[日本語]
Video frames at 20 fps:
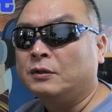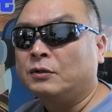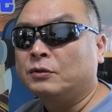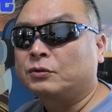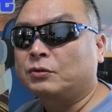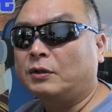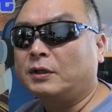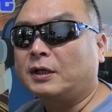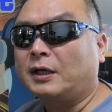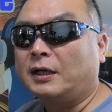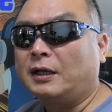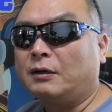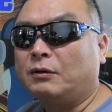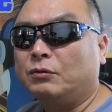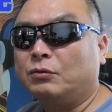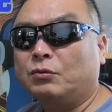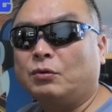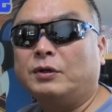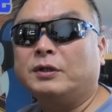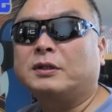それから
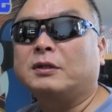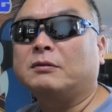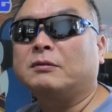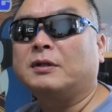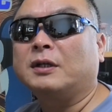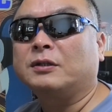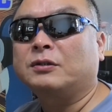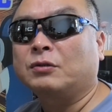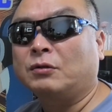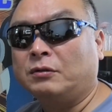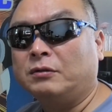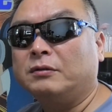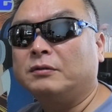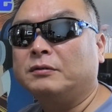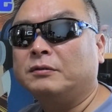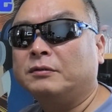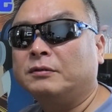動いてるでしょ